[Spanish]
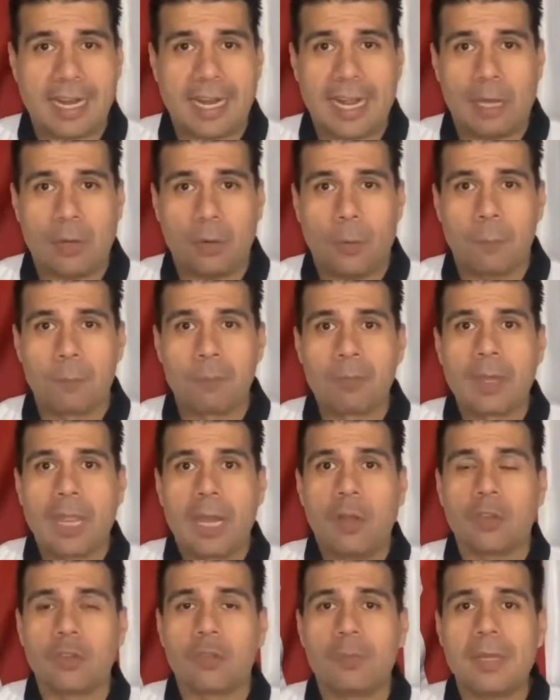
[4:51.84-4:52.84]
algo.
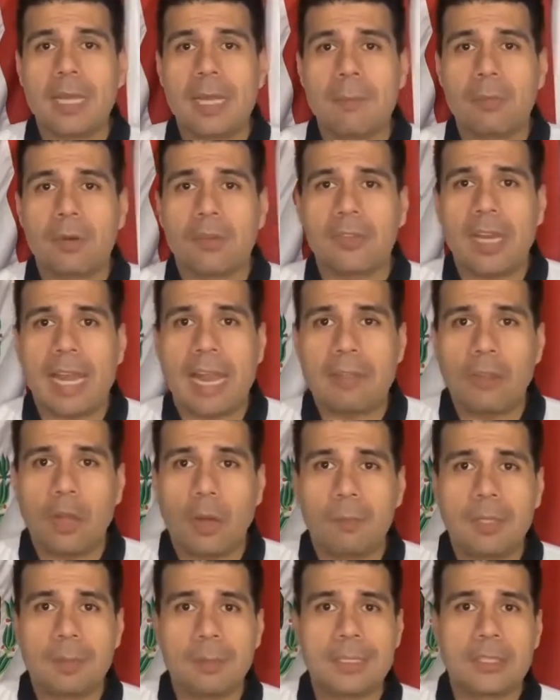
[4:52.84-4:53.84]
Los miembros de la
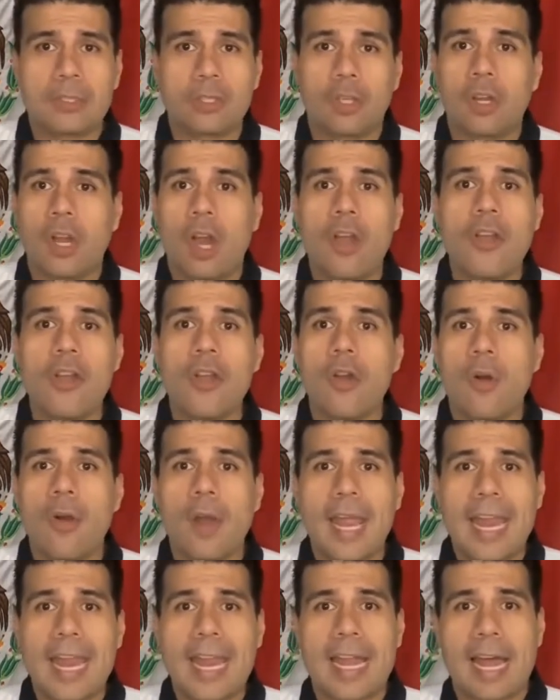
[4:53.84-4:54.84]
Dove Division
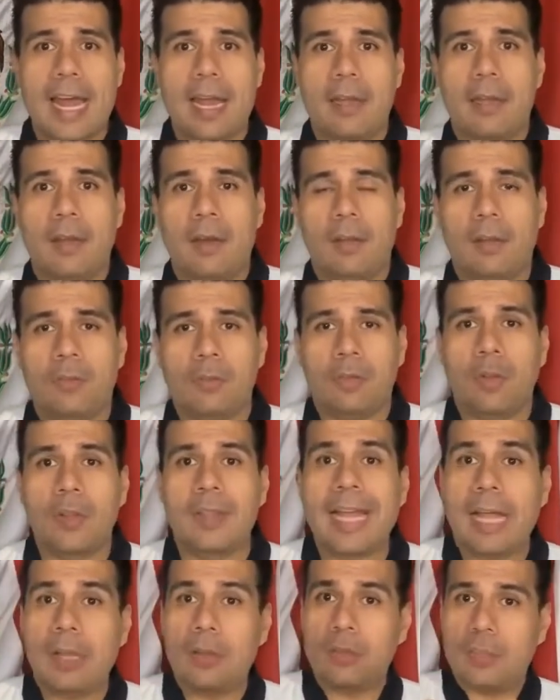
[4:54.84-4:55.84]
no eran
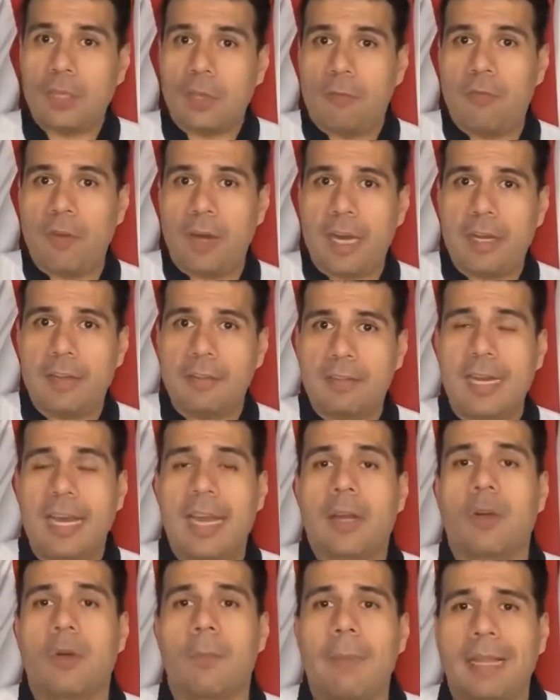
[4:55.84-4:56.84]
soldados que fueran a entrar
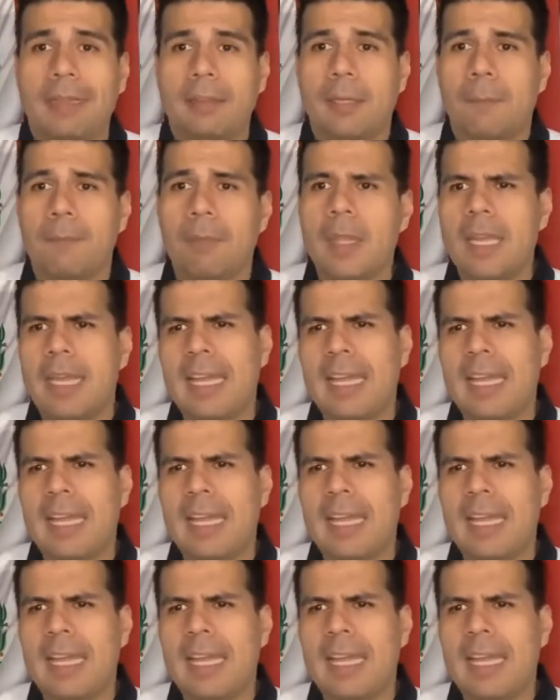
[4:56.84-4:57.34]
al combate.